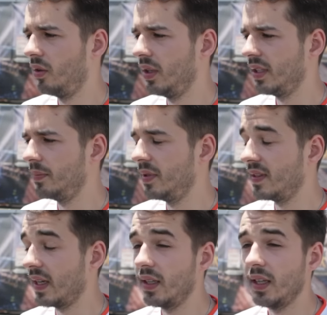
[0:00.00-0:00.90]
l'équipe des
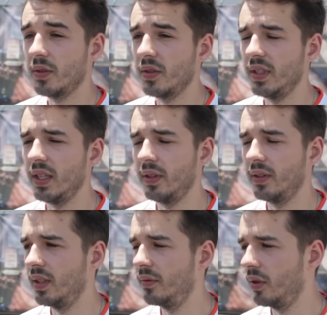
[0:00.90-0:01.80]
Signes aussi avec
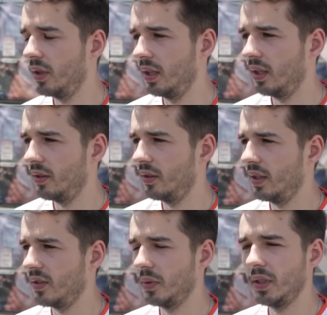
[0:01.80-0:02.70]
Deliver
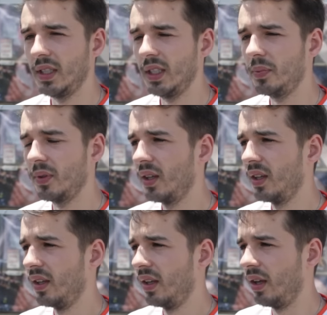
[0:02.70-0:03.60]
et, son équipe.
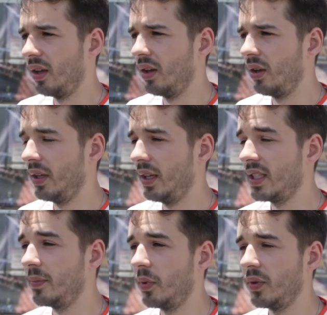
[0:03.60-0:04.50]
Il y a
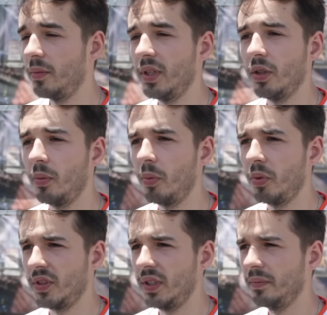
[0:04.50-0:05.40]
l'équipe des Millennium Hope
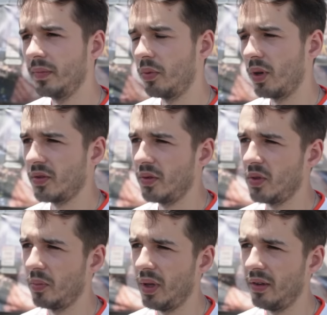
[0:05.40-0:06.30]
aussi, mais pour l'instant ils
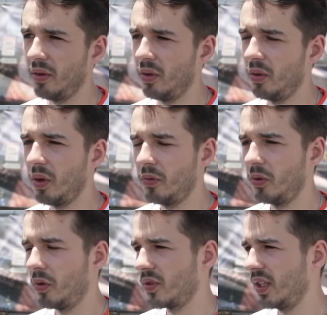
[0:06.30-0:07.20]
sont pas en
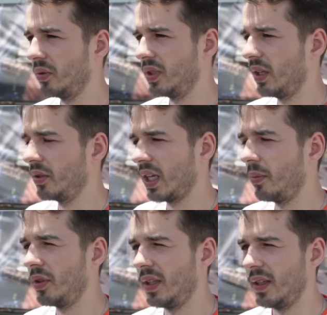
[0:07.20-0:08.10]
full français, donc il y a
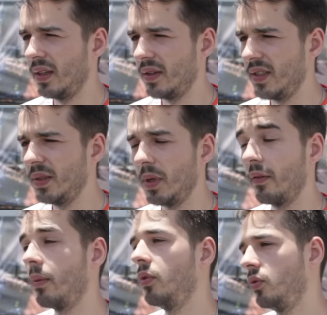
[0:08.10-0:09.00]
Carbon et Zik, mais il y a
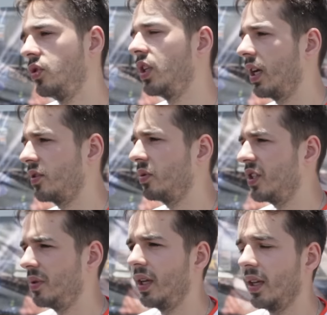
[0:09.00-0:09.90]
vraiment une génération
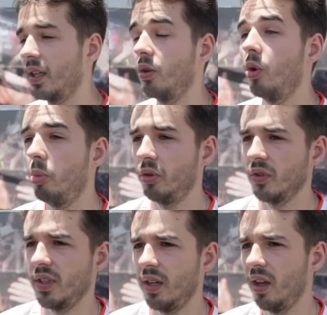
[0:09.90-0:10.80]
qui suit derrière qui a un gros
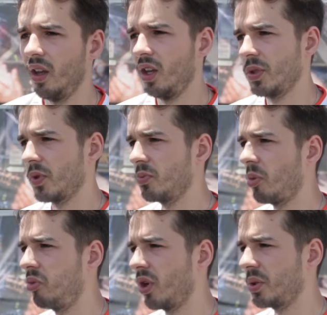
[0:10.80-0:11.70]
potentiel, je pense,
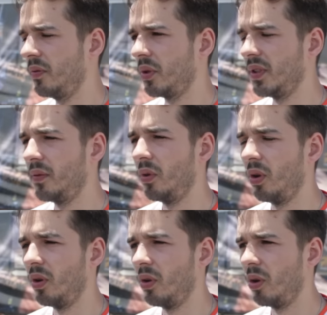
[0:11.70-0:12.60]
pour pouvoir suivre au niveau
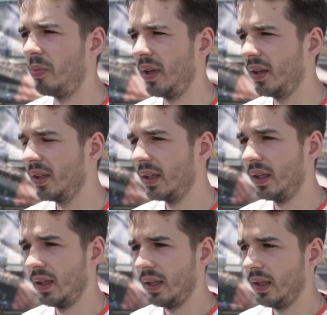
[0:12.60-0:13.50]
européen.
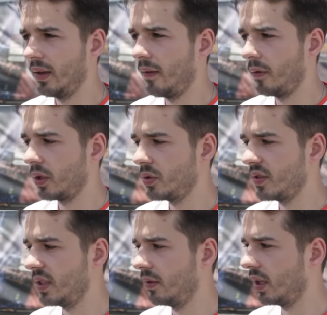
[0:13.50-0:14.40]
Et il euh, faudra
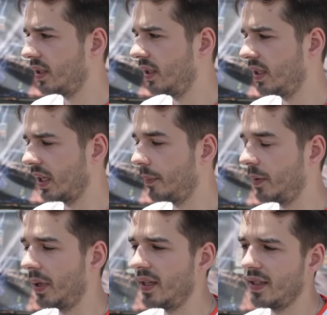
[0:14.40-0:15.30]
juste qu'ils ne
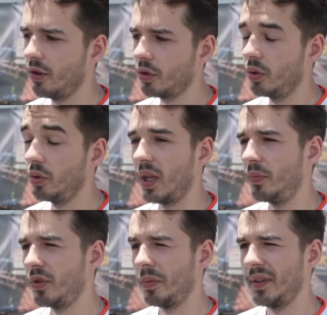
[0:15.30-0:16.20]
répètent pas les erreurs que a
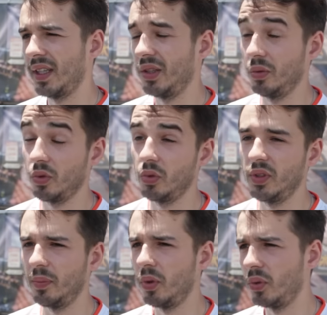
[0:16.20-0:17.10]
pu commettre et qui nous ont
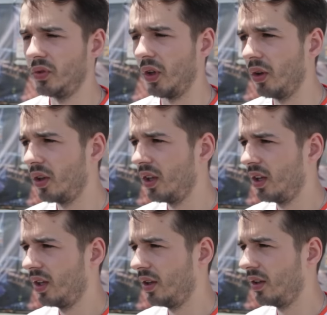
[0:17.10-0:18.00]
coûté beaucoup de temps.
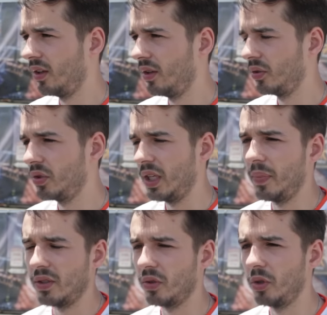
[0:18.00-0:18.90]
Euh, en tout cas, ils
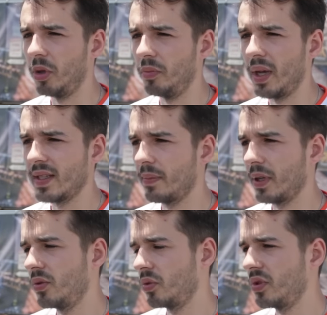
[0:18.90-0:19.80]
partent sur de bonnes bases.
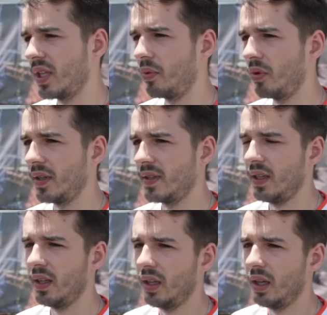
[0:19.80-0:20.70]
Après, ils ont juste à progresser
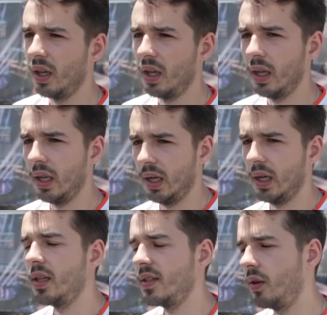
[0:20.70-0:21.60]
et, euh, à
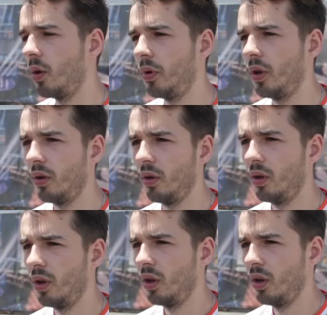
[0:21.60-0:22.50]
réaliser l'ampleur
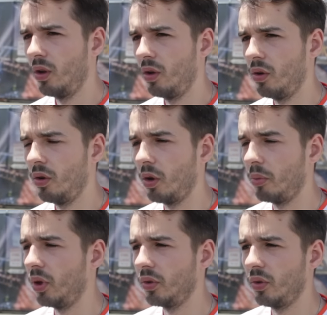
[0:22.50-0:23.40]

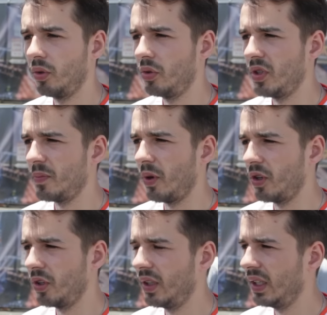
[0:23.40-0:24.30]
de, l'e-sport
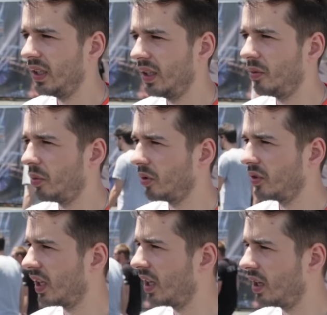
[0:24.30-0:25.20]
code et, de prendre
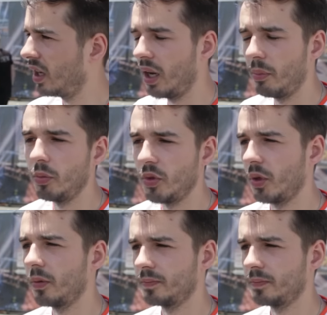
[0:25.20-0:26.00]
ça à la bonne mesure.